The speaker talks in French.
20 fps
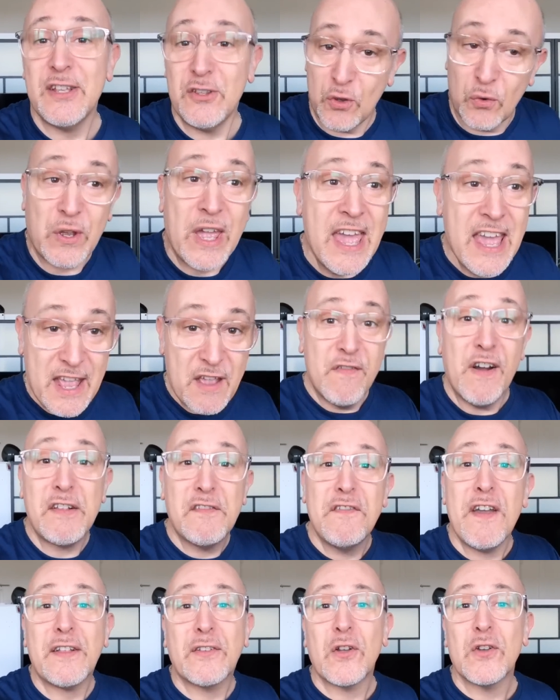Et donc, il va
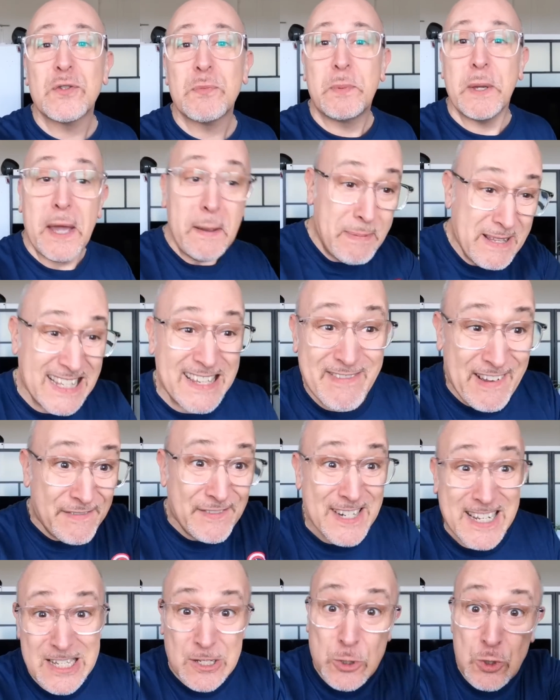te faire transpirer parce qu'il va
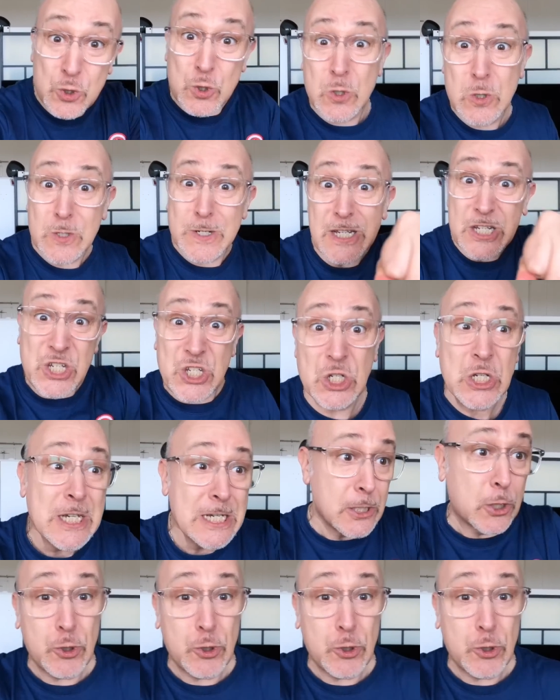falloir que tu corriges,